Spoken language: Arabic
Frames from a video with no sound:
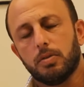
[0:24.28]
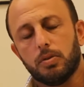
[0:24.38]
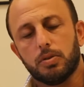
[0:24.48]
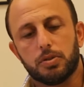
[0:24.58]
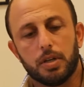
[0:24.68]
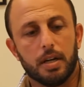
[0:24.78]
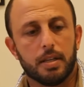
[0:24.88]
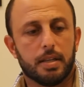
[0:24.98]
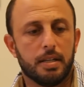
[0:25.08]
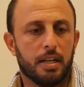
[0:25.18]
والشغلة
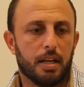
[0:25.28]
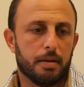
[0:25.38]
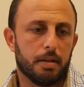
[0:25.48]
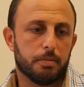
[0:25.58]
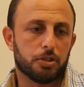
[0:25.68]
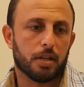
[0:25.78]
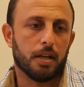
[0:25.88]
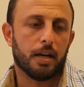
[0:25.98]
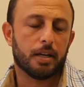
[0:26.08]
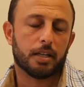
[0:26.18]
الثانية اللي
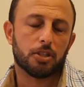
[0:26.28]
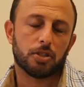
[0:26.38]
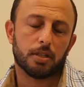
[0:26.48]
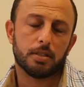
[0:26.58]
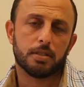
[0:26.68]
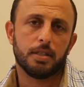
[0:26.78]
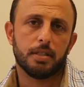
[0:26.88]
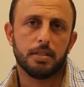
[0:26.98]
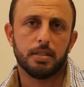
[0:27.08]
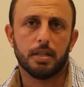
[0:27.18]
بشتغلها آخر عشر
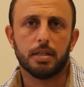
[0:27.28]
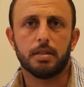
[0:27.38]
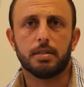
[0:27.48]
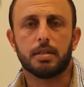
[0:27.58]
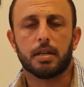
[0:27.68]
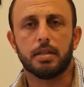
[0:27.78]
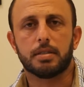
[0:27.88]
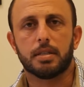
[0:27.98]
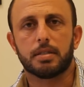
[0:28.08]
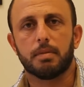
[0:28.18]
سنين هي
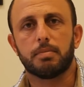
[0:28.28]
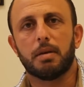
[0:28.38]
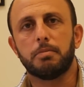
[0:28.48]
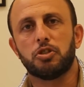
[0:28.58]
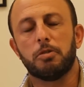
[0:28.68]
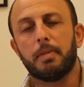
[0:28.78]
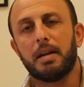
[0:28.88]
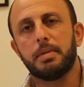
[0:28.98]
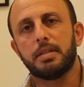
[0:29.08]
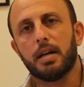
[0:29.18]
رئيس قسم دمج
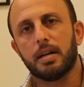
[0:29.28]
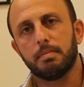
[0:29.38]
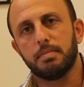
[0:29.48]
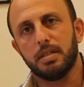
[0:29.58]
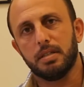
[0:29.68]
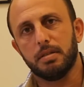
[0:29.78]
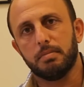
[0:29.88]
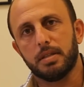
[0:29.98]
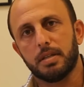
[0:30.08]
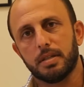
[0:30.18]
المعلمين العرب
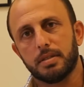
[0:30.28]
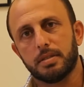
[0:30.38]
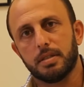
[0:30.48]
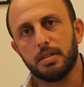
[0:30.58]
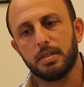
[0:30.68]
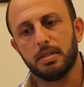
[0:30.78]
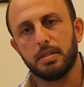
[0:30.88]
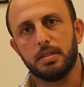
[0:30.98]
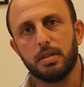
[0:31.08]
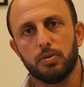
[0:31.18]
بمدارس
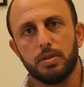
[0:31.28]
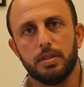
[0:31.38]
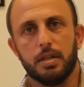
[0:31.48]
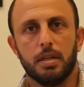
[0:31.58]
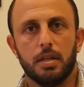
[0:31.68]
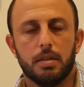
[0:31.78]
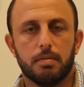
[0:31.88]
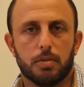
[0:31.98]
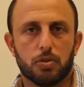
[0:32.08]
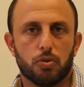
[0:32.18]
يهودية
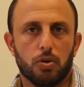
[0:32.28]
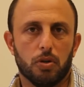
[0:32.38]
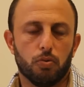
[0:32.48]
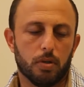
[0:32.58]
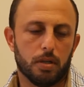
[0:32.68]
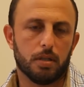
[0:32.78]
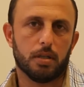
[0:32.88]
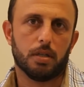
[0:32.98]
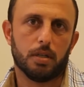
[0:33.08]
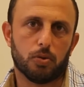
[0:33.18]
مشروع اللي هو
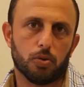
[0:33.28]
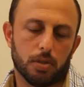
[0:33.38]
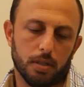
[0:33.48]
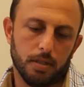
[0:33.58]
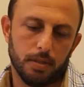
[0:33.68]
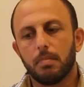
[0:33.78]
آه، كتري